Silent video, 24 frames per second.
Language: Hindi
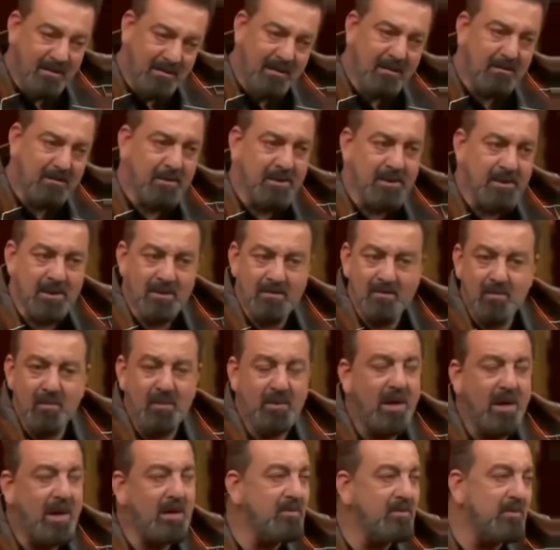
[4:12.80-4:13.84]
हंड्रेड
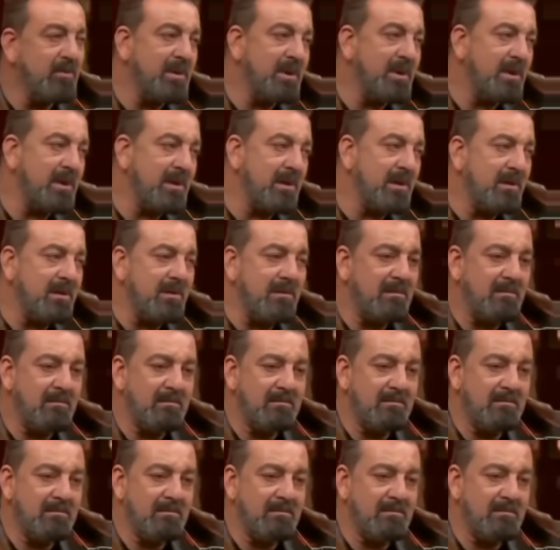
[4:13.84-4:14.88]
परसेंट वो राजू जी
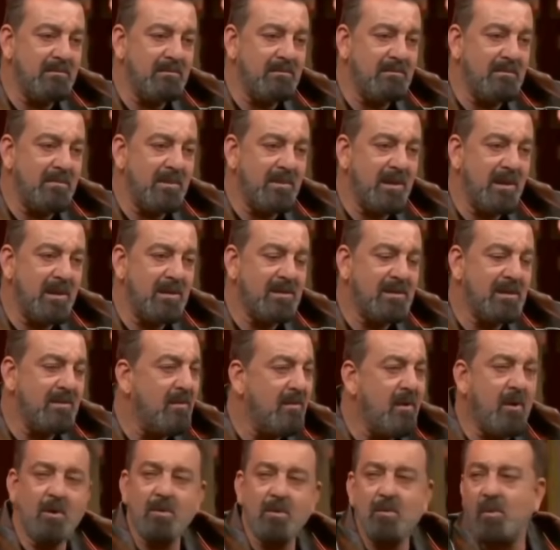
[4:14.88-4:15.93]

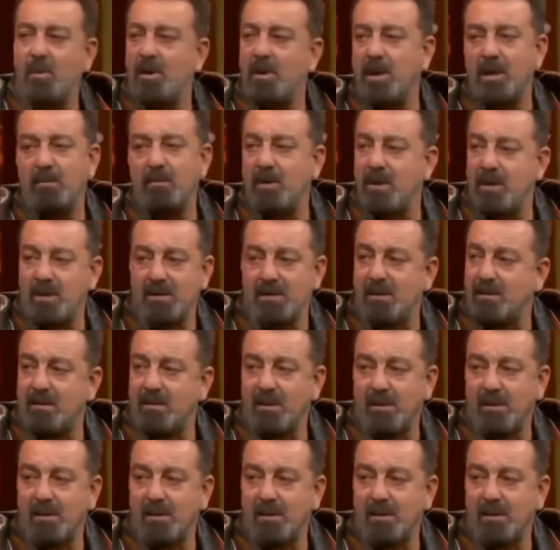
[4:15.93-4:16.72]
के सिवा और कोई नहीं बना